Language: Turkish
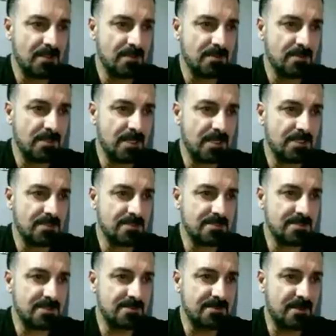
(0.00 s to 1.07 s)
neredeyse
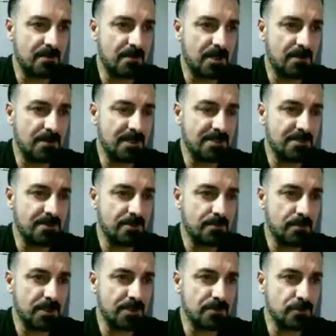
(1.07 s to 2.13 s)
tamamen
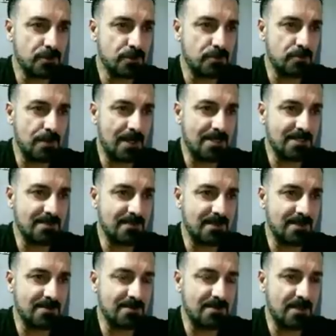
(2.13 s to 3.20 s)
bakın şu
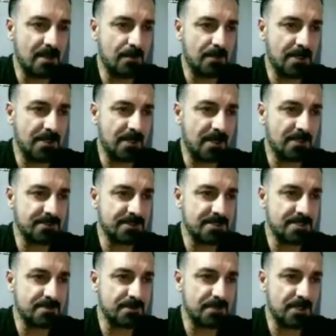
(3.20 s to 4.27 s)
merdivenin hemen alt
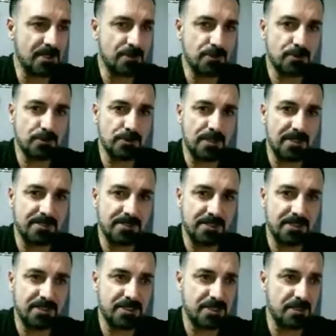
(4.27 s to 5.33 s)
kısmında şuradan
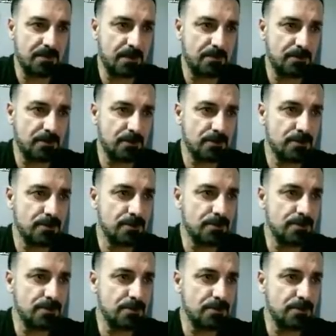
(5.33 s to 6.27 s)
giriş yapabiliyorsunuz.